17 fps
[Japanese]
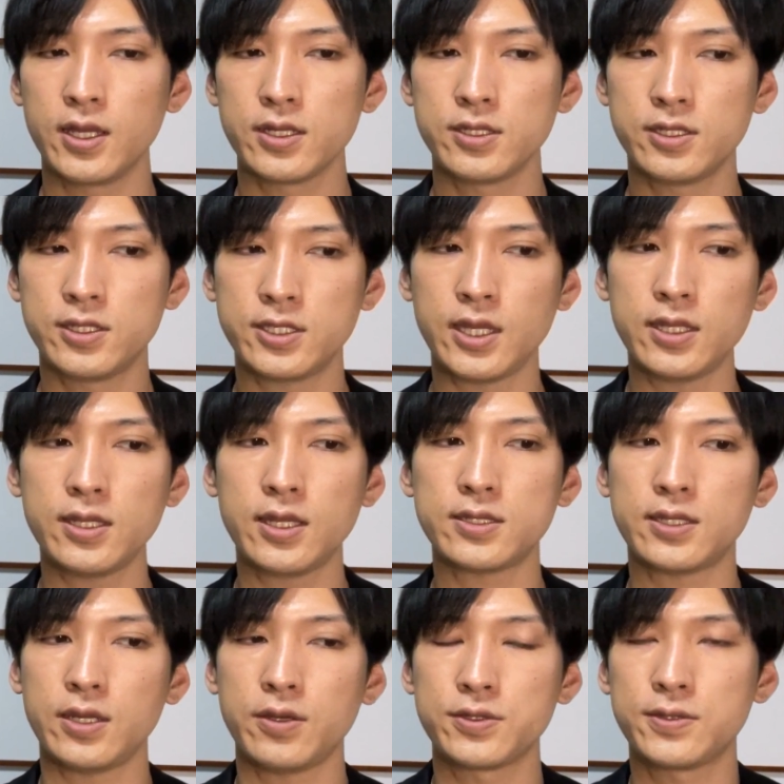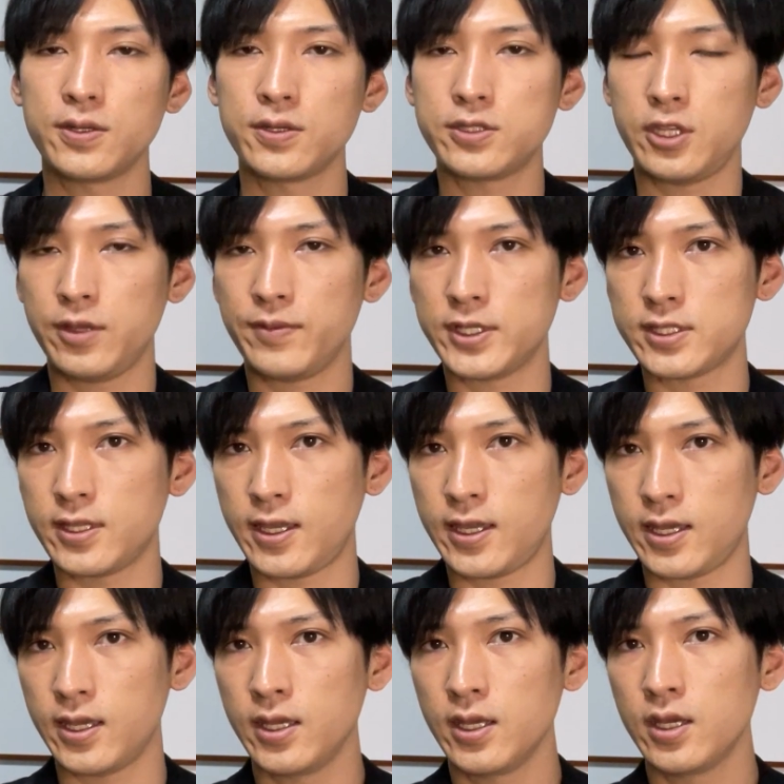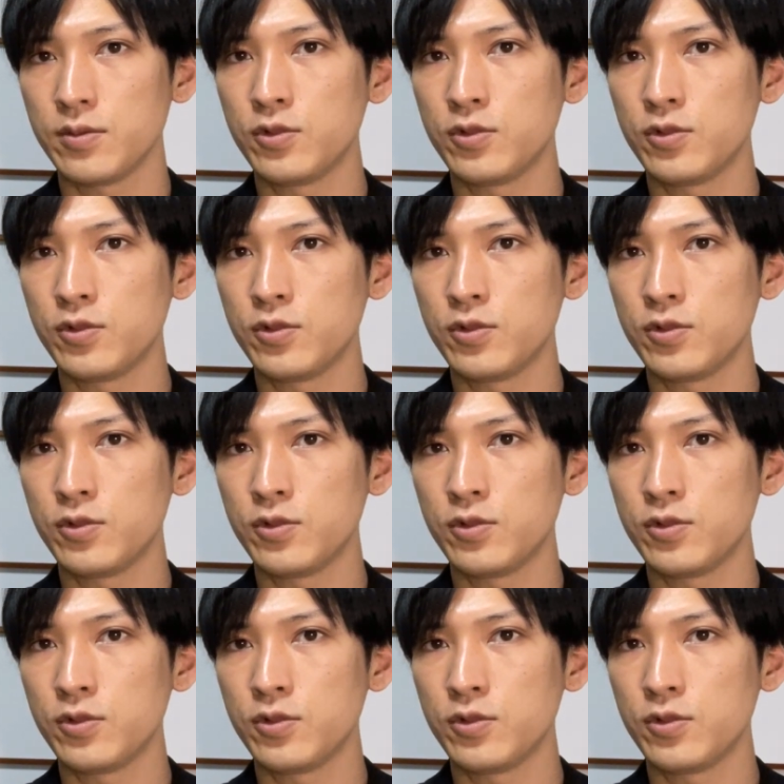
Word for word: 事前ですね、予想していまして、